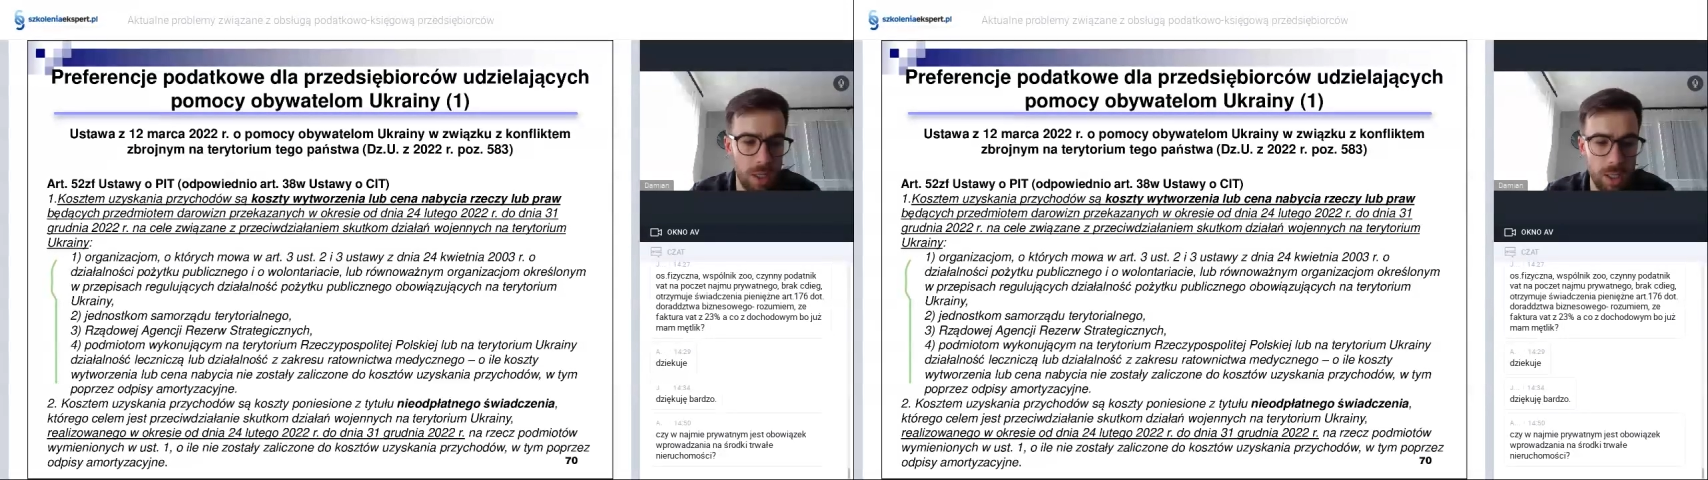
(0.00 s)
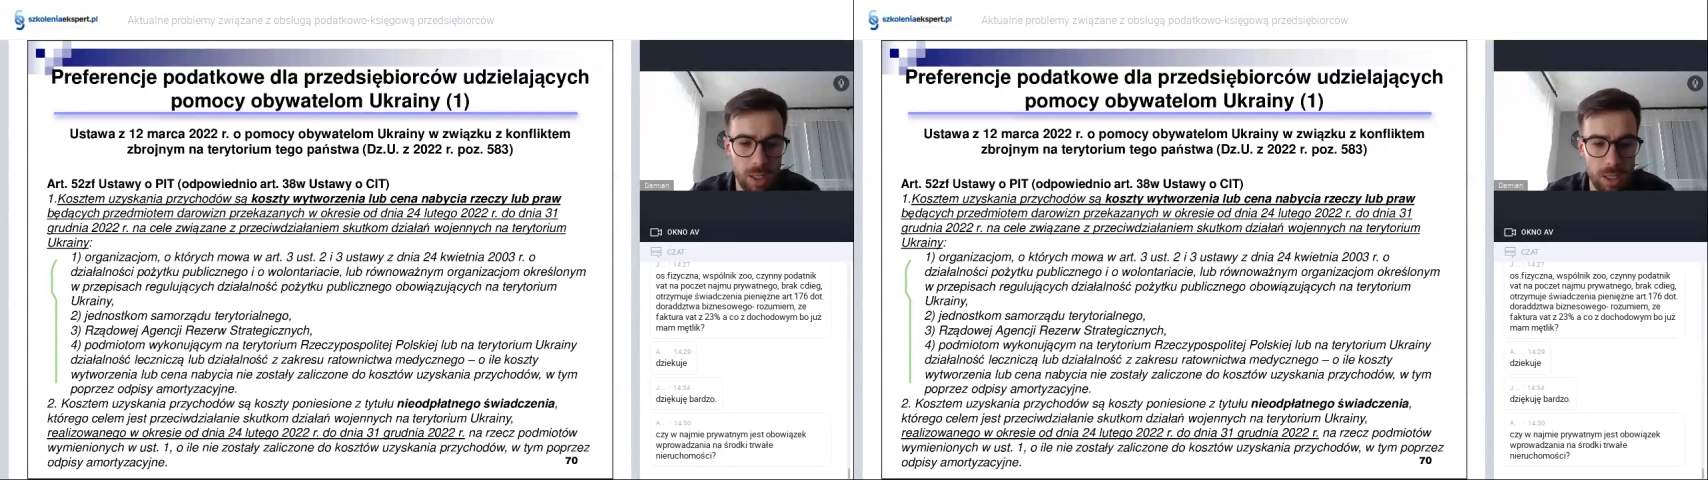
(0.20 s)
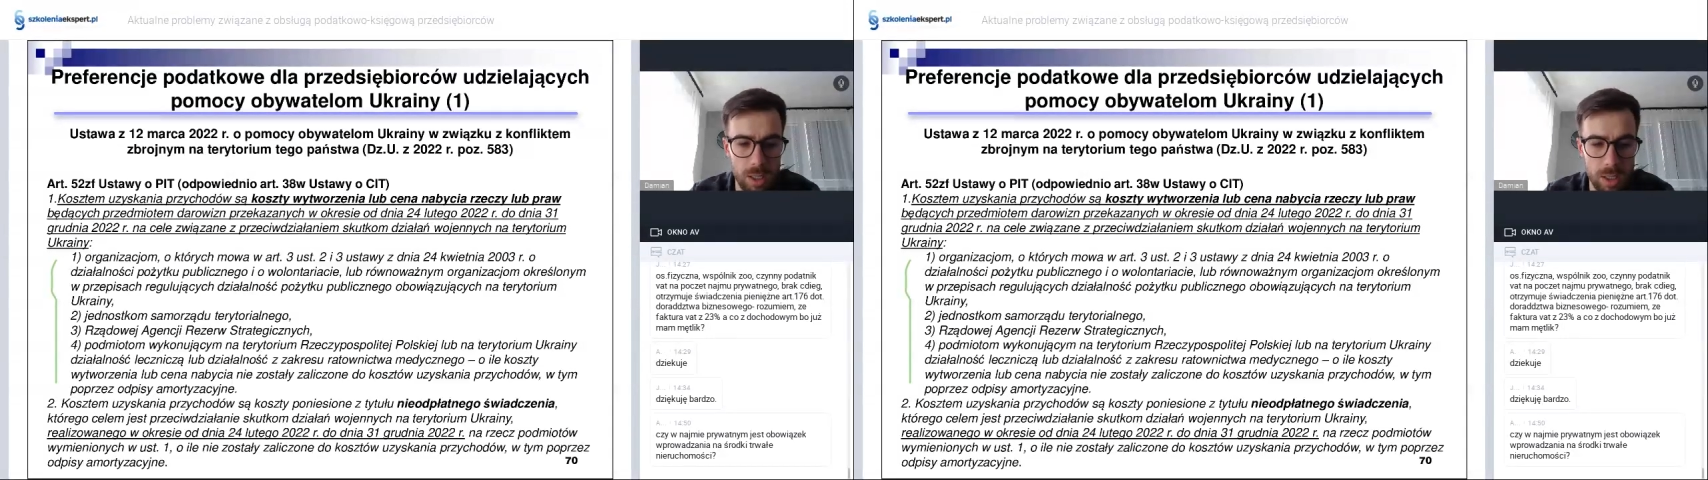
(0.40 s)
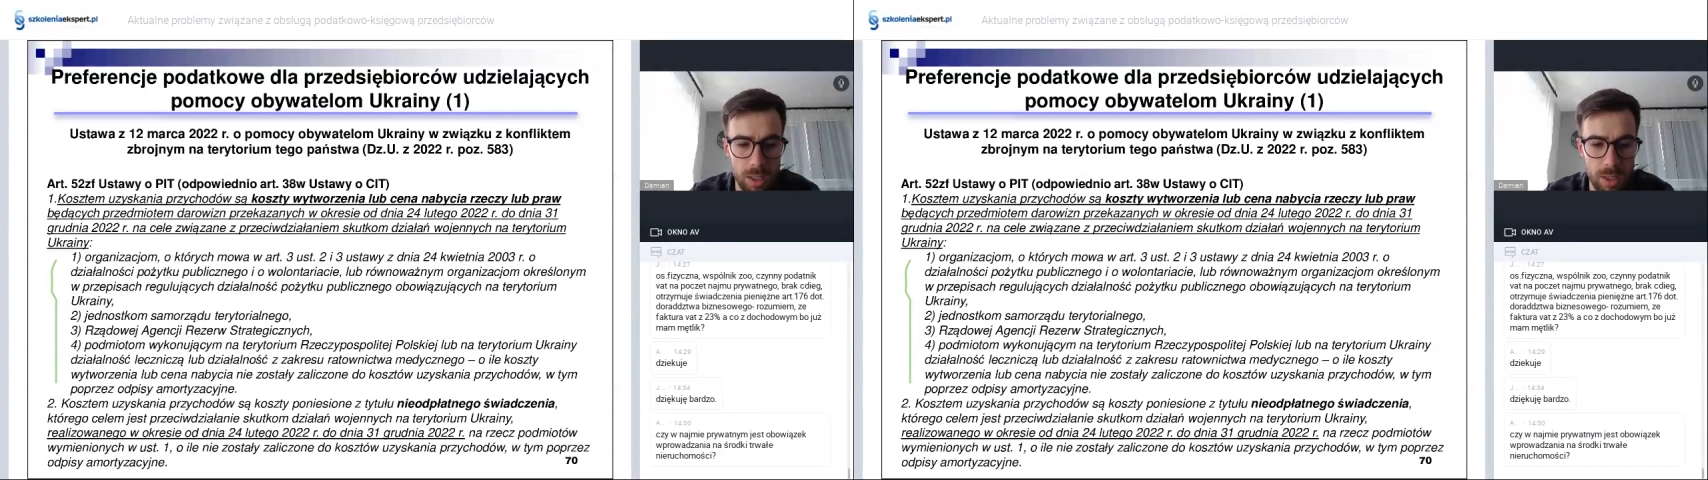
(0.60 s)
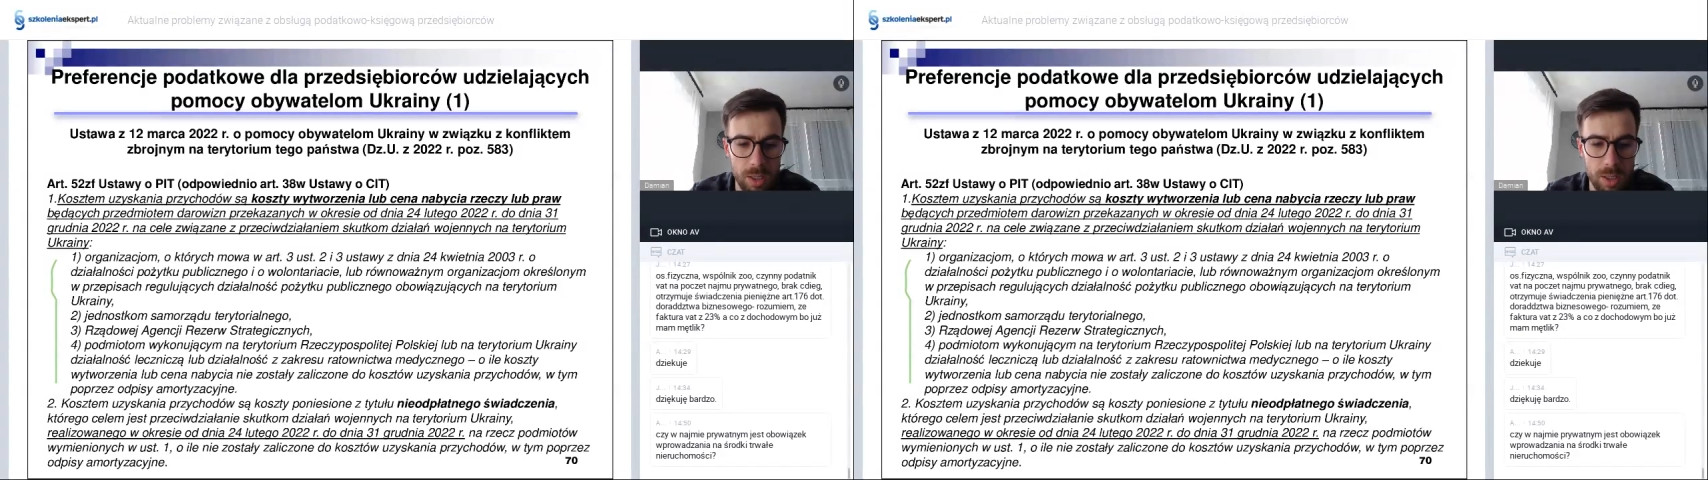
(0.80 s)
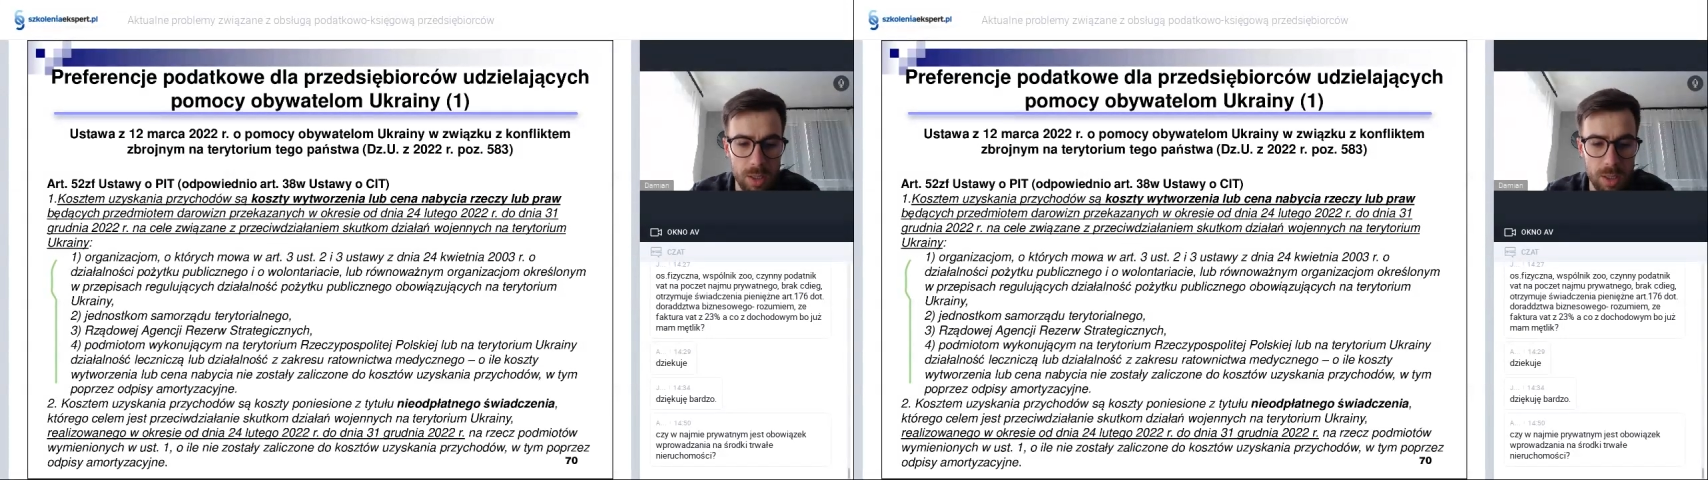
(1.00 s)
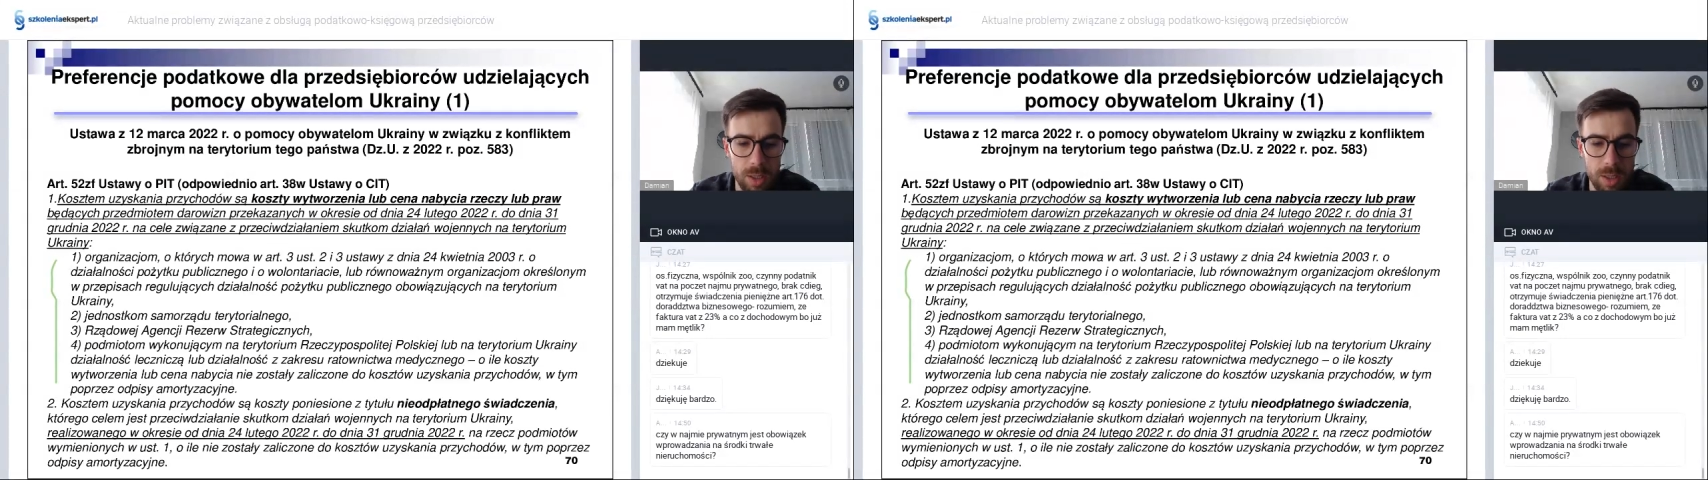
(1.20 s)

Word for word: e,